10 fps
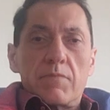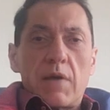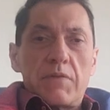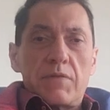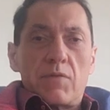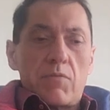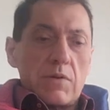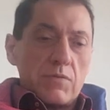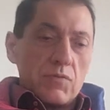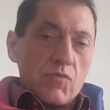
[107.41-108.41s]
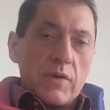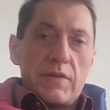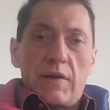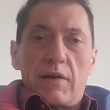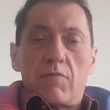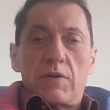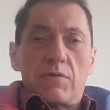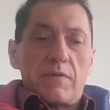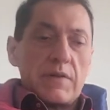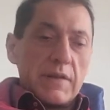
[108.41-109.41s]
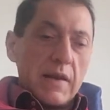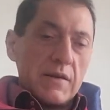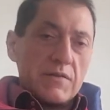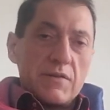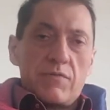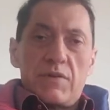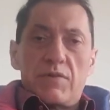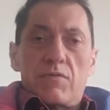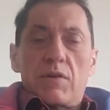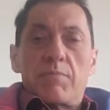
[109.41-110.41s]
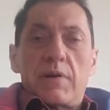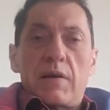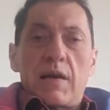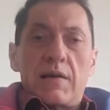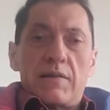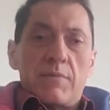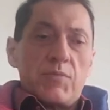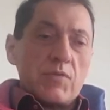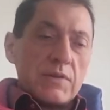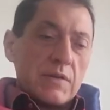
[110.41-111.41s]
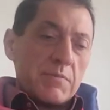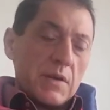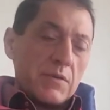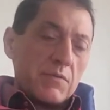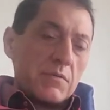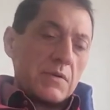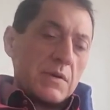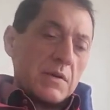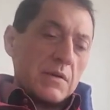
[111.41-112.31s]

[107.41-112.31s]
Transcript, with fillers: Hai visto quando due, tre, quattro fratelli si riuniscono a parlare del più e del meno?